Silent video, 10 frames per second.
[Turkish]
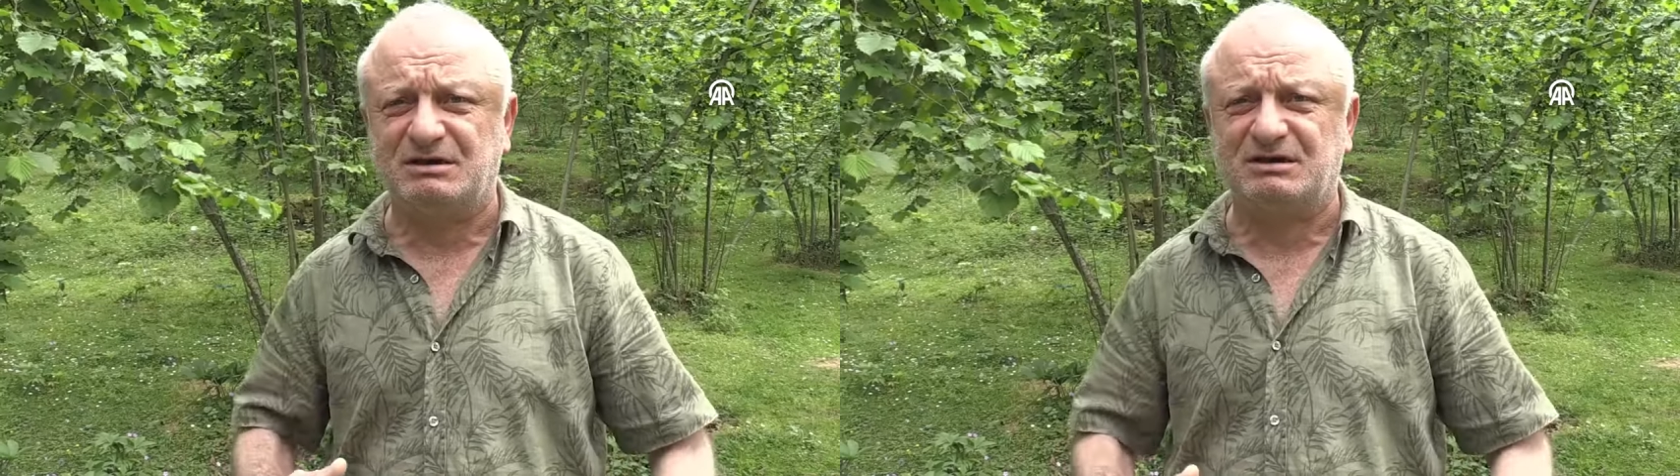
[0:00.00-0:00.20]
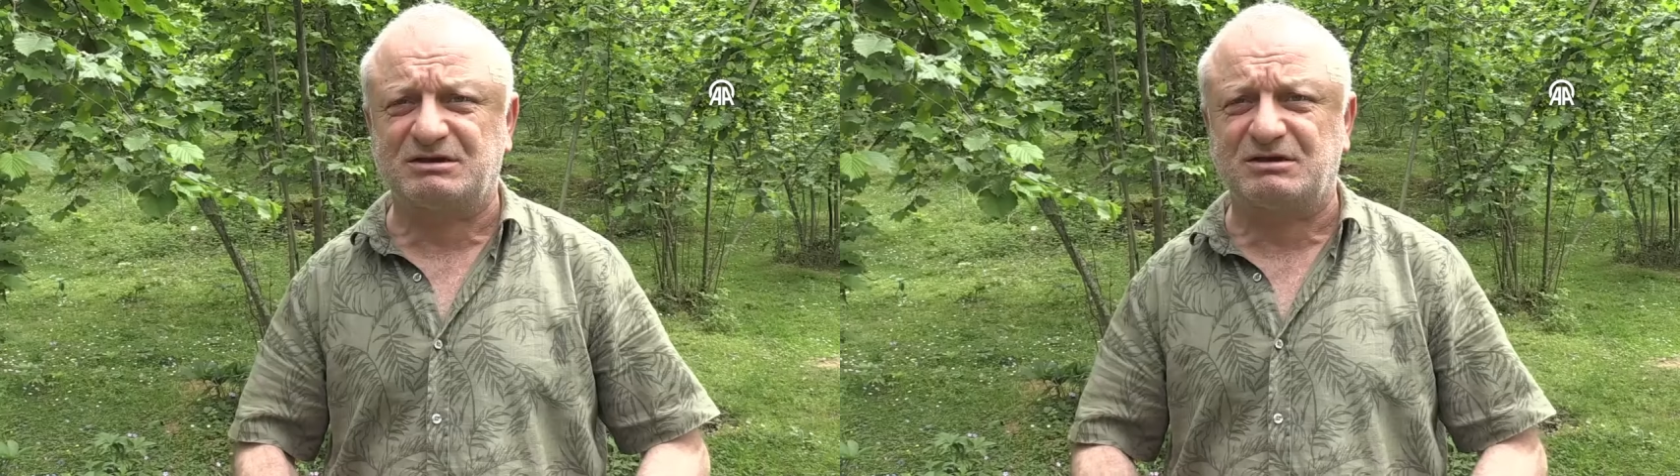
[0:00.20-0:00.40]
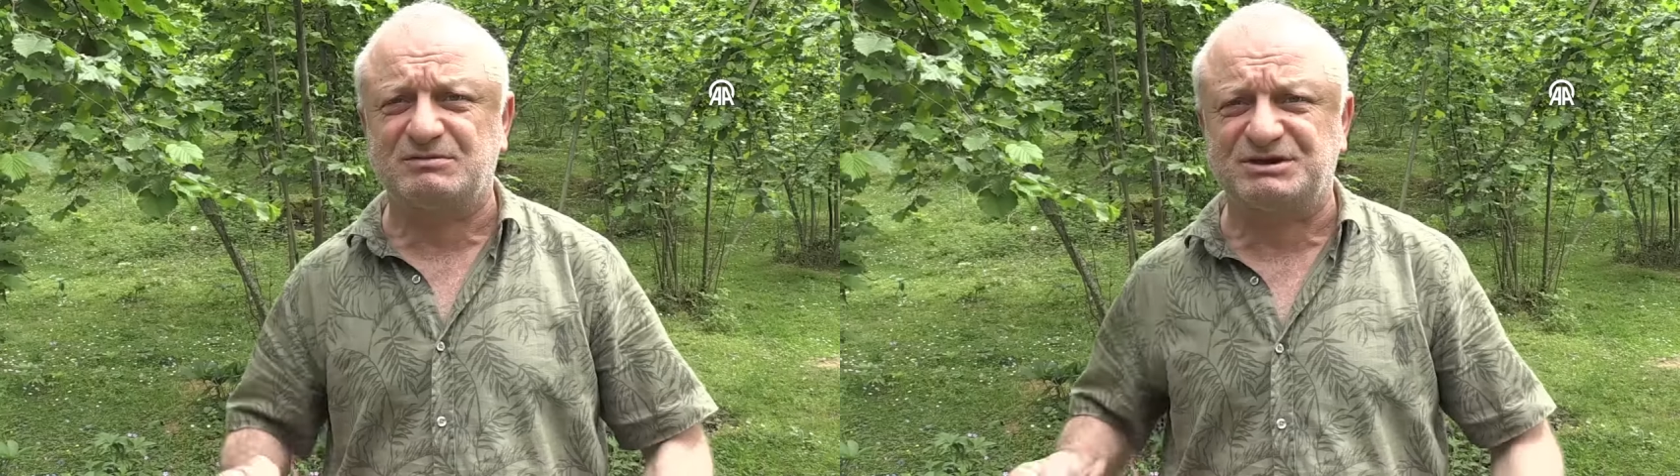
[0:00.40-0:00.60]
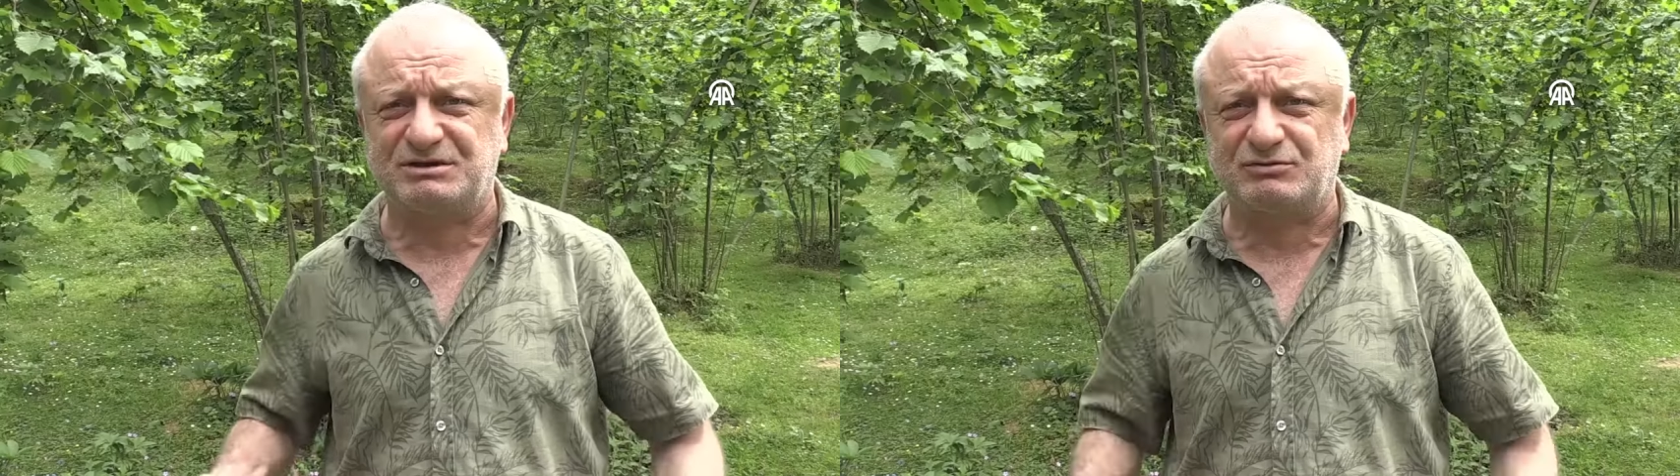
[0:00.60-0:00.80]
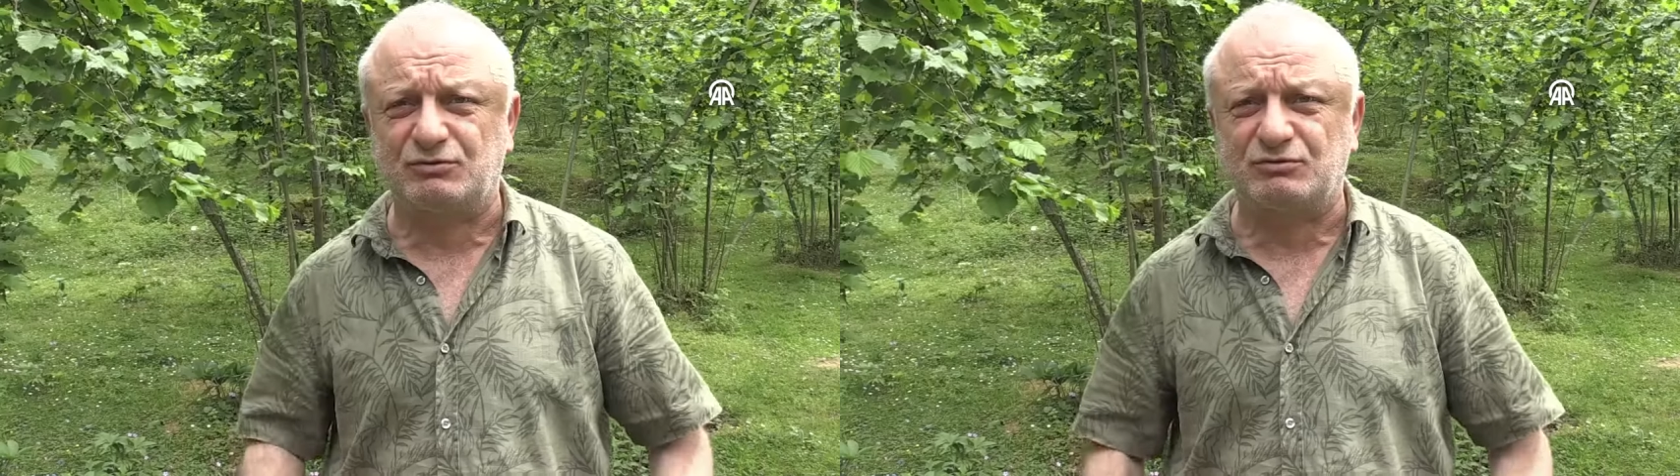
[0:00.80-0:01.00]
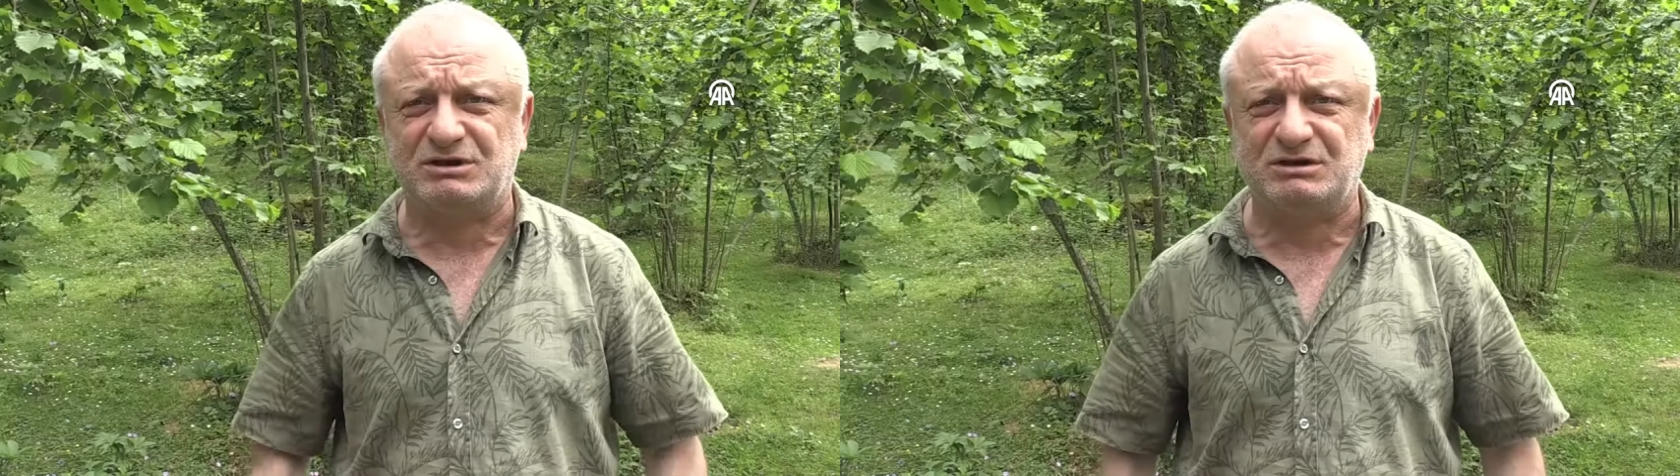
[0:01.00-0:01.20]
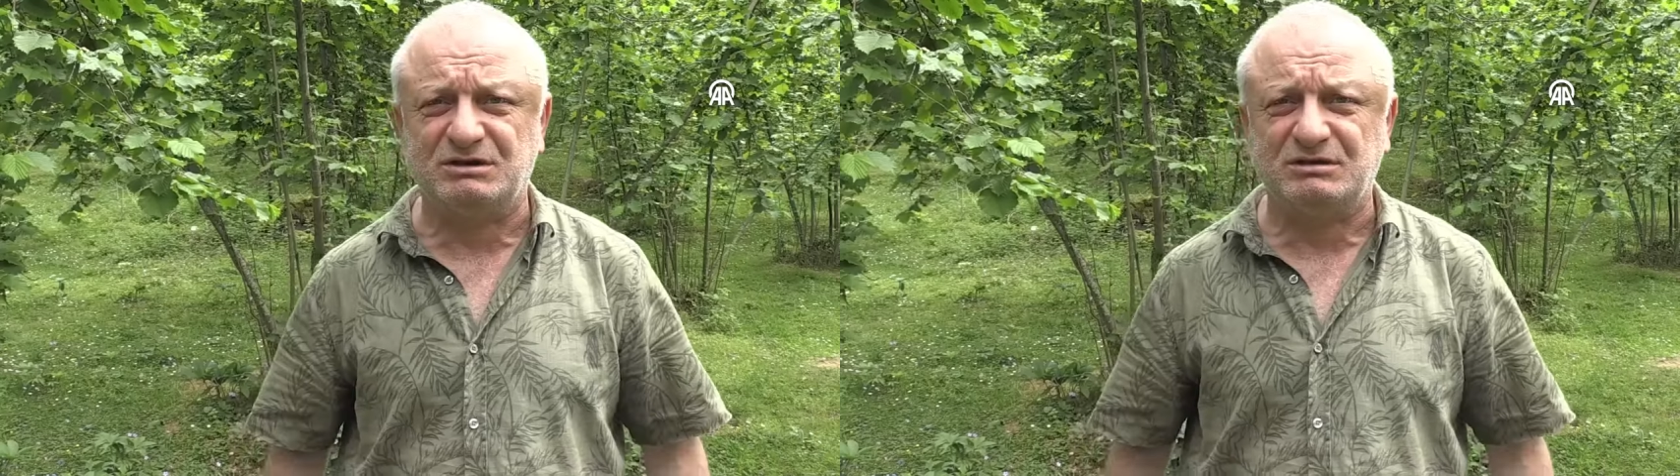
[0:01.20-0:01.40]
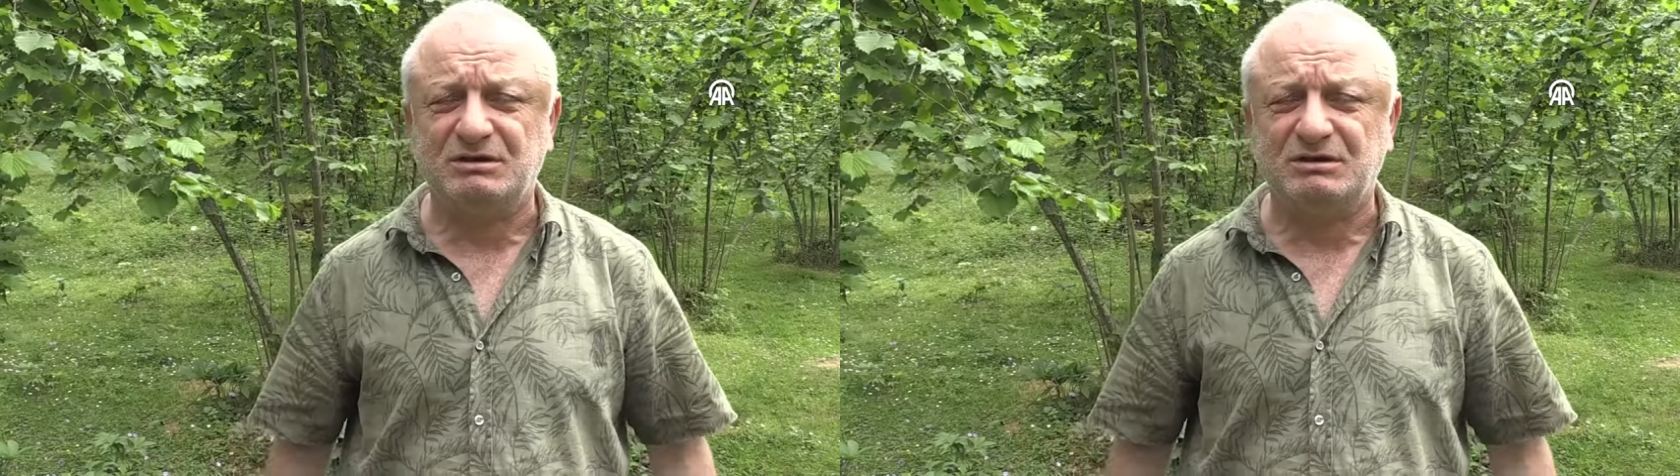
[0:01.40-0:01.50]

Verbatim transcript: Anahtarımı çekti kontaktan.